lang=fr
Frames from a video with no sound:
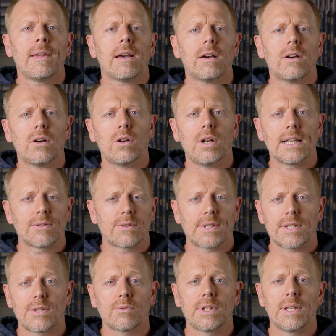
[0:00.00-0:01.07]
Euh, la
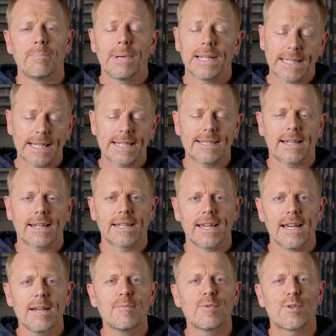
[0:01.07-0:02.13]
sensation n'est pas très
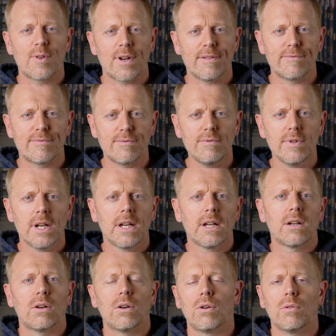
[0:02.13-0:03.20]
agréable, je l'avoue,
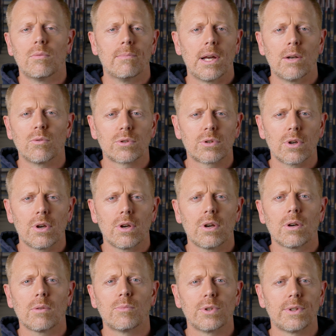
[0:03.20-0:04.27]
euh, mal au
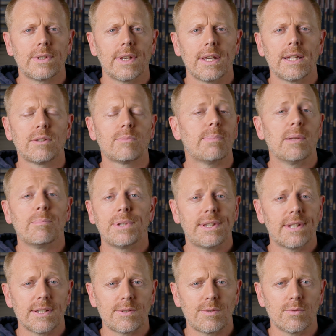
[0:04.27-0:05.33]
cœur, maux de tête,
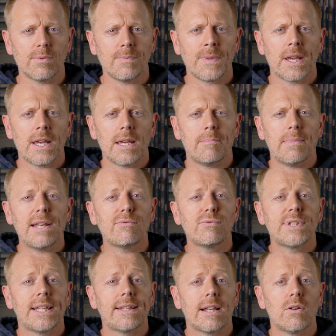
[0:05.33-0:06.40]
palpitations, mais il
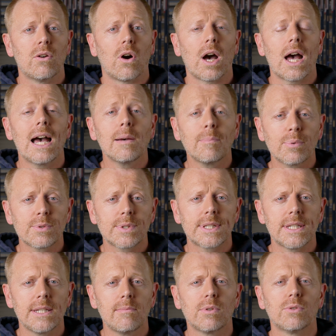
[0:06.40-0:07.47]
vous est alors
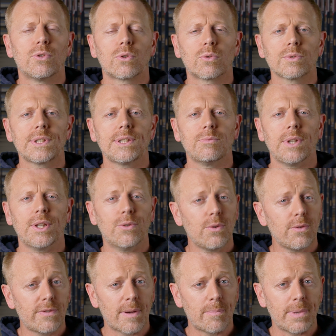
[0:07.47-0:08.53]
impossible de continuer de
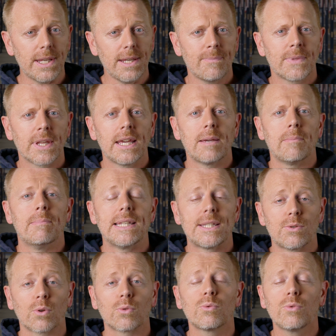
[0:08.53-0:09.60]
vaper, mais
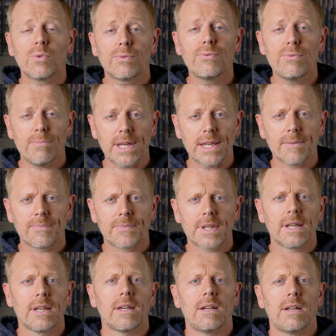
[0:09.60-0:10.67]
surtout de fumer.
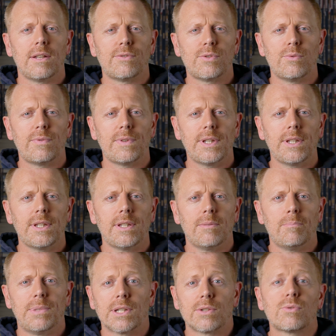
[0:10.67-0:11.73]
Il suffit
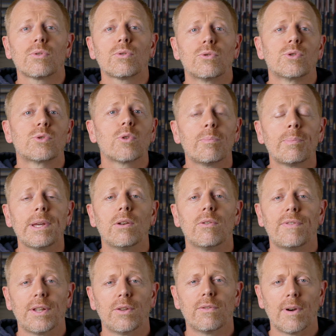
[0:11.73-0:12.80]
bien sûr de stopper le
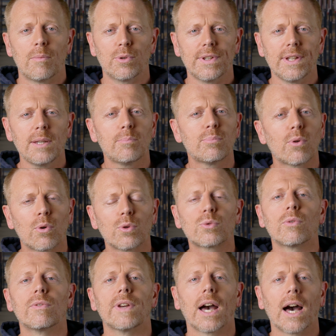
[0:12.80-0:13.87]
fait de vapoter pour
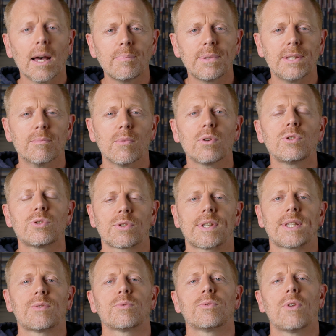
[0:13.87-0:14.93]
retrouver rapidement une
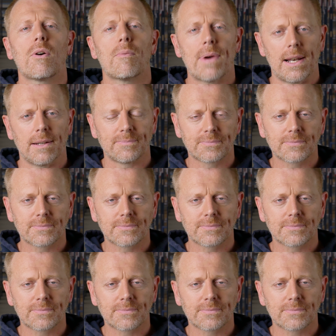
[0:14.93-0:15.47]
sensation normale.